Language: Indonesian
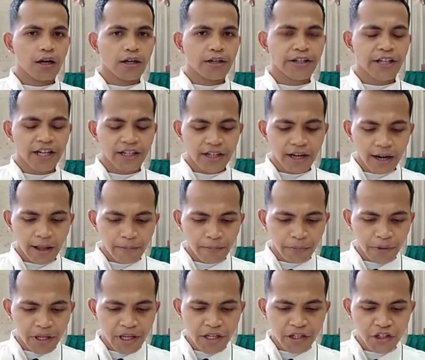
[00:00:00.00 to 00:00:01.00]
Dan dalam
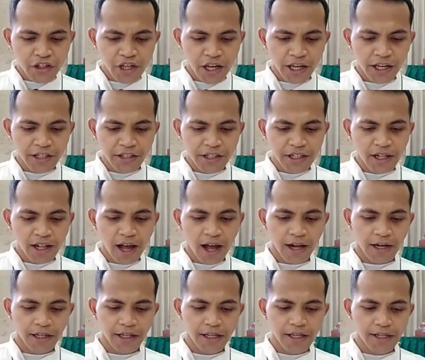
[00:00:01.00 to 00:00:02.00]
kisah Injil
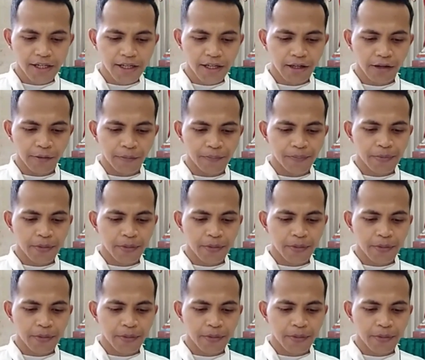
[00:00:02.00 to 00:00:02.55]
hari ini,